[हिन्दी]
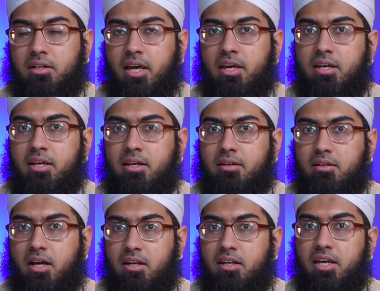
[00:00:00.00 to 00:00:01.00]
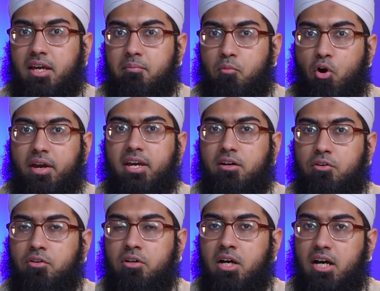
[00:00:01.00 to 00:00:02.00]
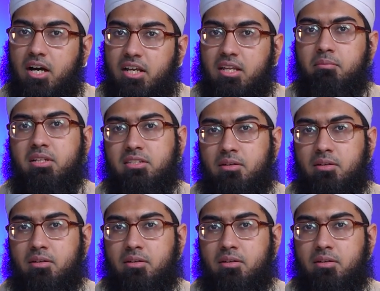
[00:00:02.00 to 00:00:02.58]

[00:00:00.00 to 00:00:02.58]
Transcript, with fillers: के करने के मौके को गनीमत